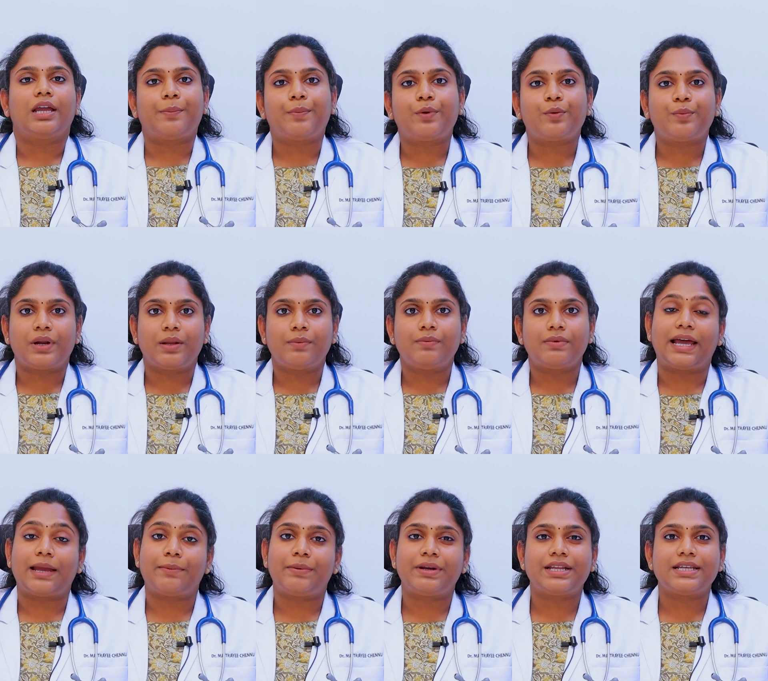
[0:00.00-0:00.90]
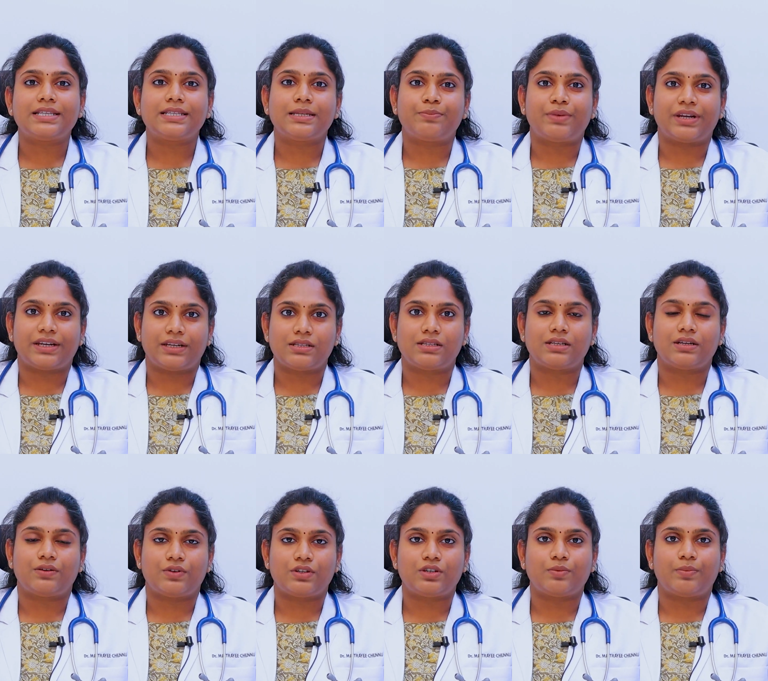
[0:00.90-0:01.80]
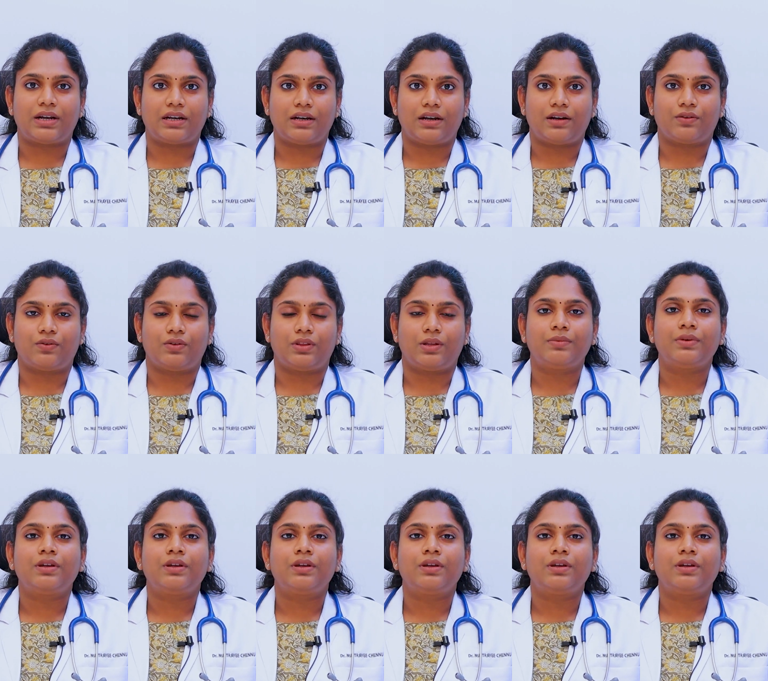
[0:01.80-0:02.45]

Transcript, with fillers: ఇప్పుడు మనం డయాబెటీస్ అండ్ ప్రెగ్నెన్సీ గురించి మాట్లాడుకుందాం